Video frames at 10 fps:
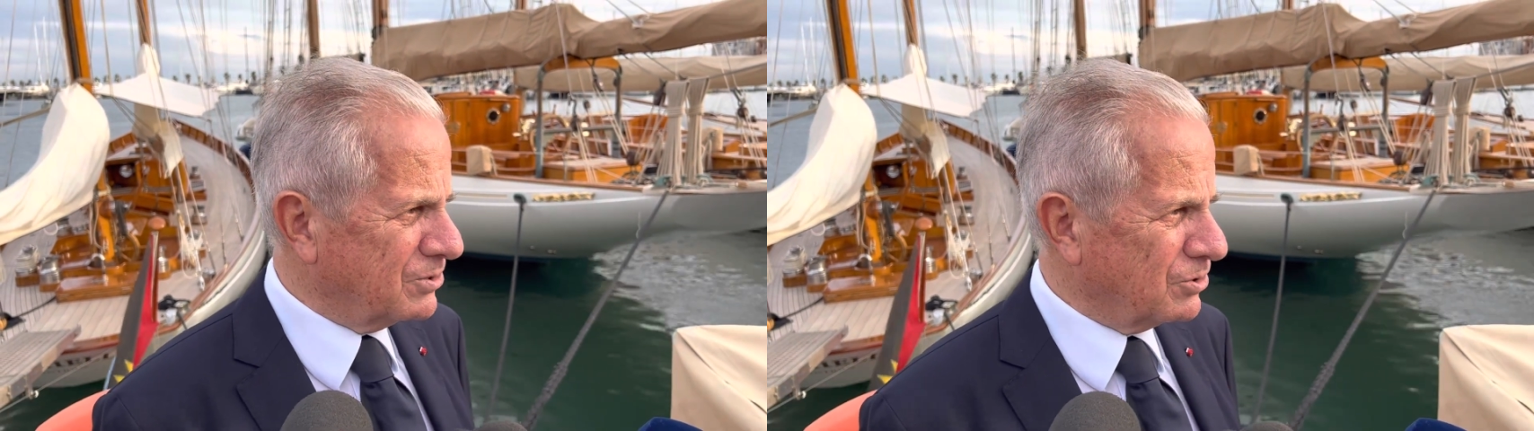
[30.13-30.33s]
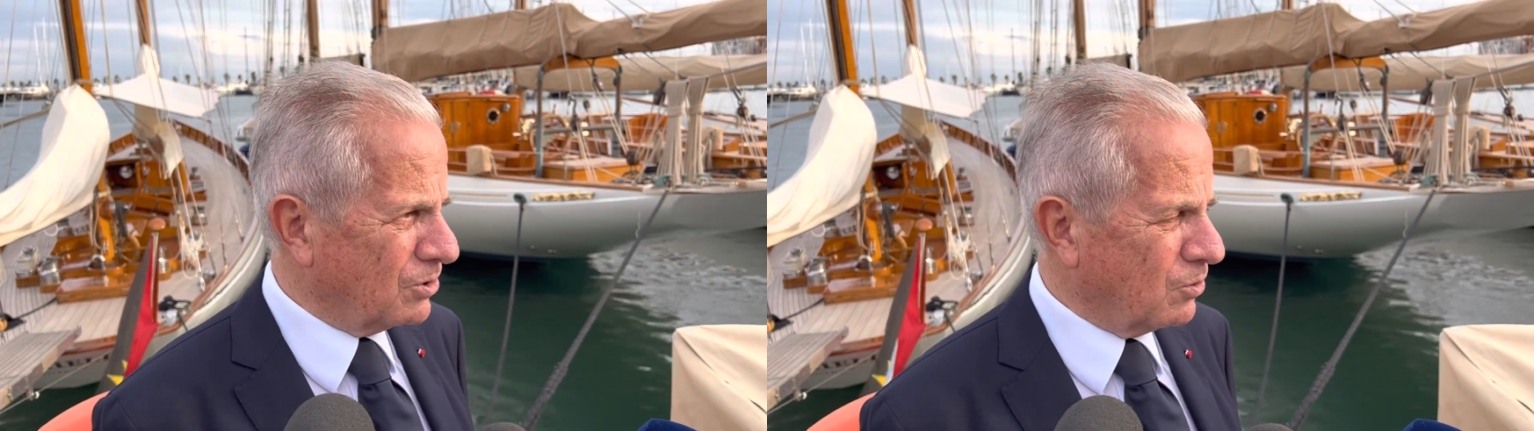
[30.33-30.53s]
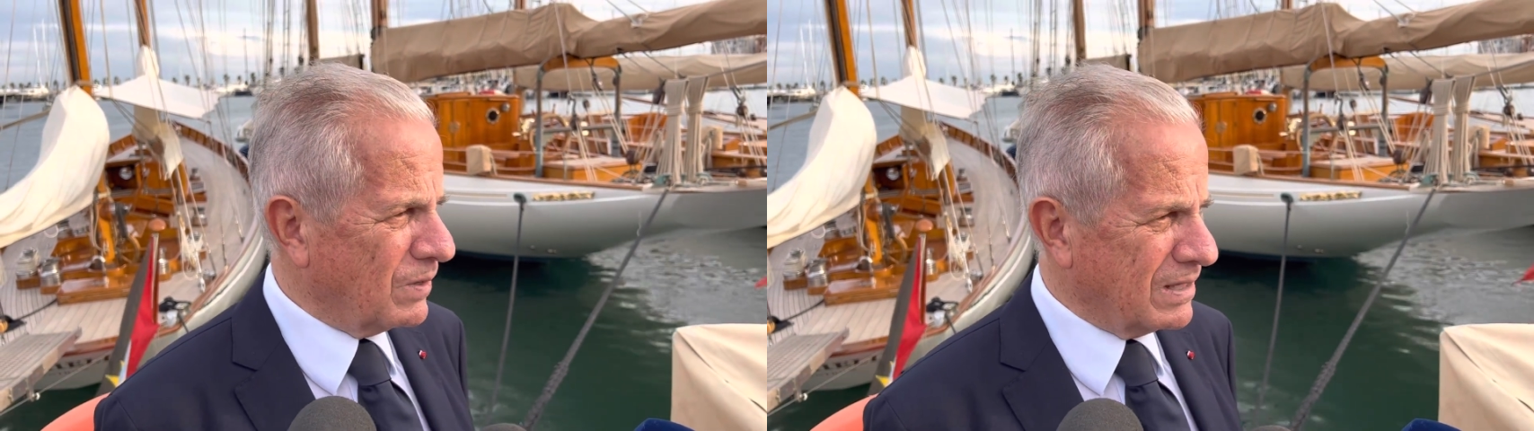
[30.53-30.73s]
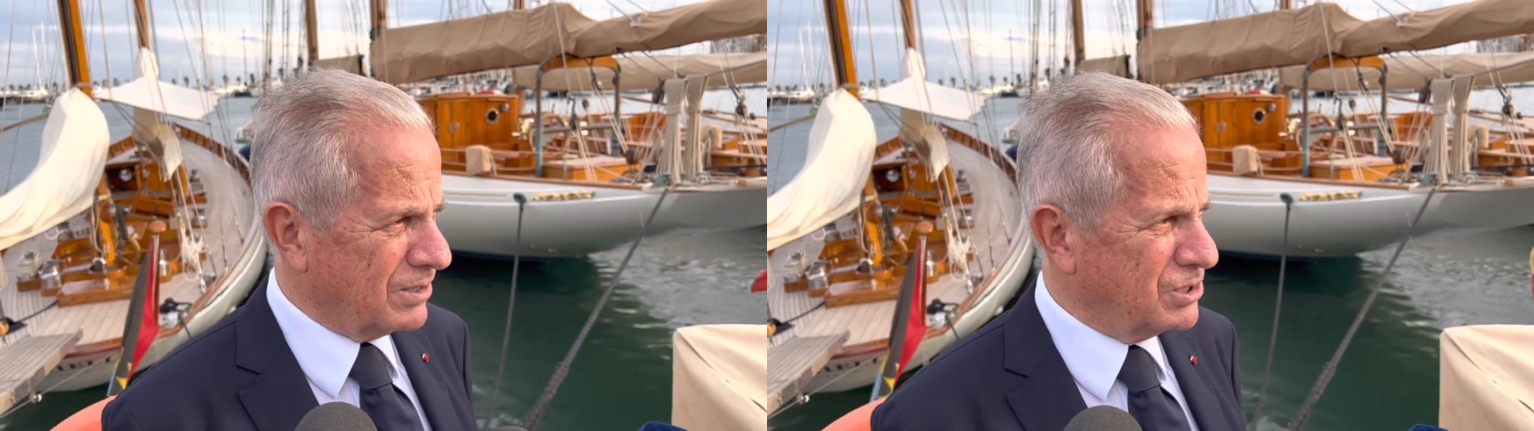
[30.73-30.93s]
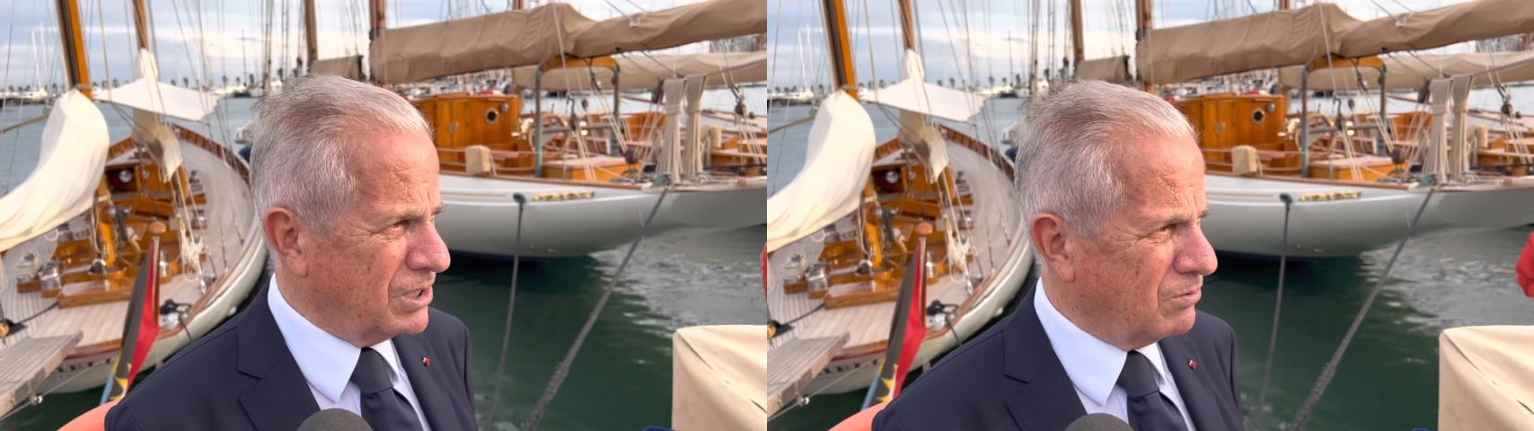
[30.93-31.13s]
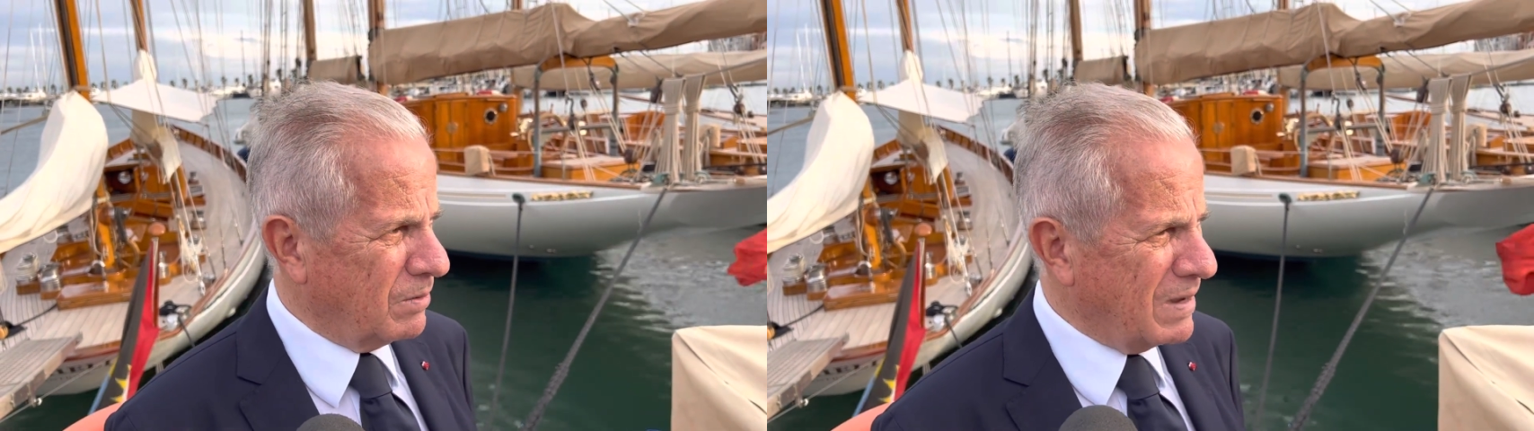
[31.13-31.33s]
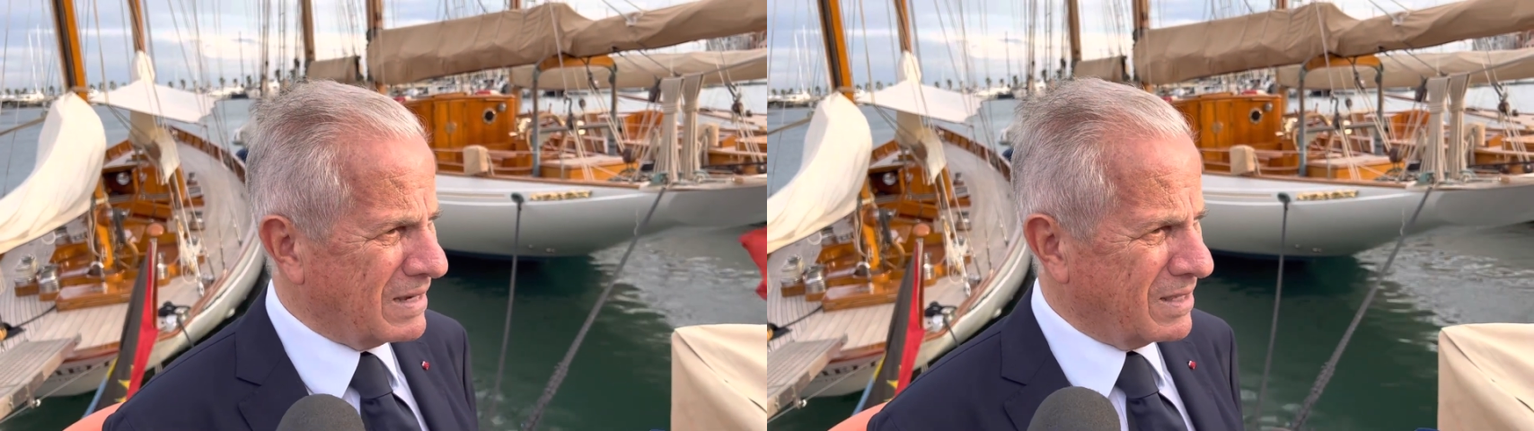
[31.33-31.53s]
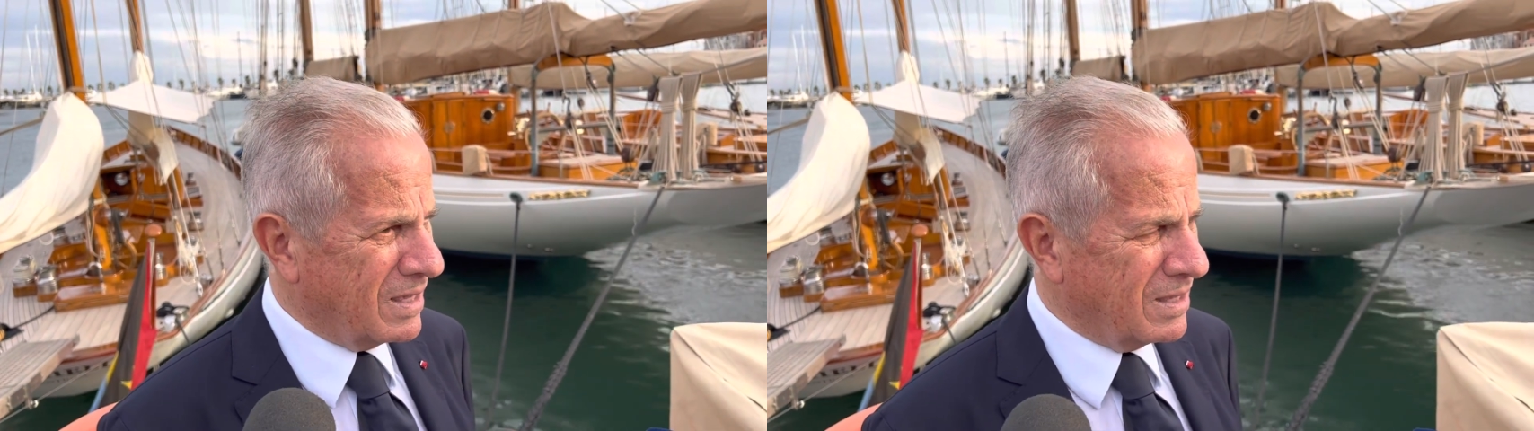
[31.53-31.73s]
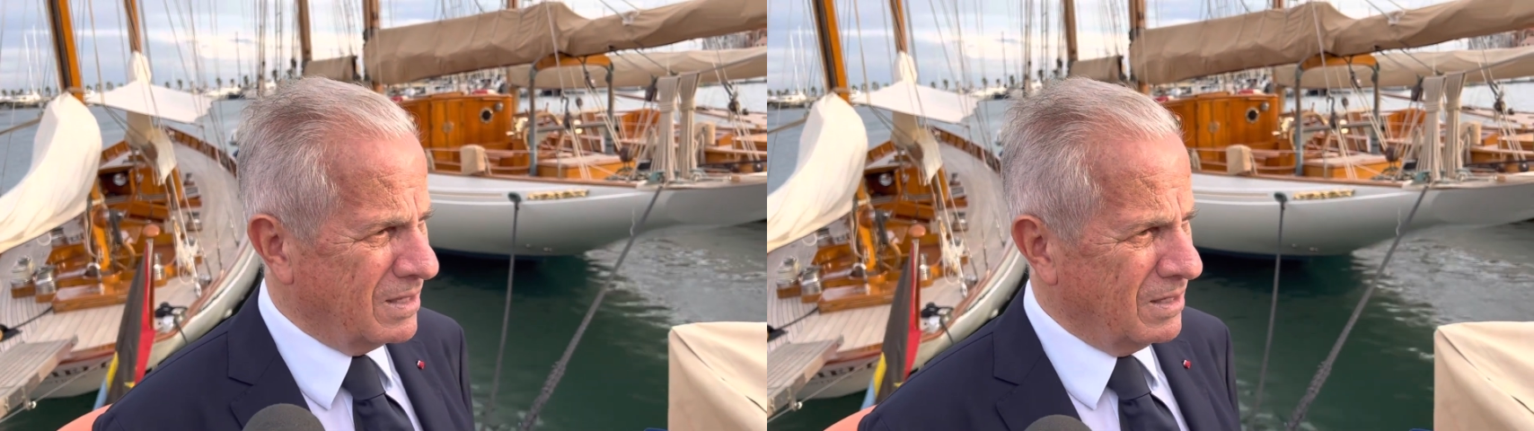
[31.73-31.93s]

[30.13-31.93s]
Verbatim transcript: sono 45 barche